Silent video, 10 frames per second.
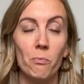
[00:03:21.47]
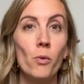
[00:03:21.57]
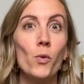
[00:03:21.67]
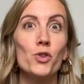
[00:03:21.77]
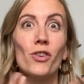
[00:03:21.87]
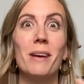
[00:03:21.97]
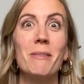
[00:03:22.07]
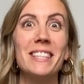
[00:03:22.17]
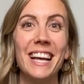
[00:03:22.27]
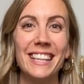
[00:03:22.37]
plonge dans la
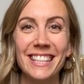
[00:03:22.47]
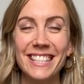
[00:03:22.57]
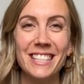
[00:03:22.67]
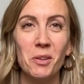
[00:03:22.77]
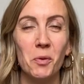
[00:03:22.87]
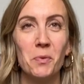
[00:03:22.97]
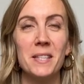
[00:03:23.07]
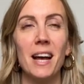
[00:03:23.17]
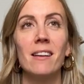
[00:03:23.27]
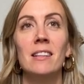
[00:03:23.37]
maternité dans tout
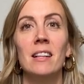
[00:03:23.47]
ça,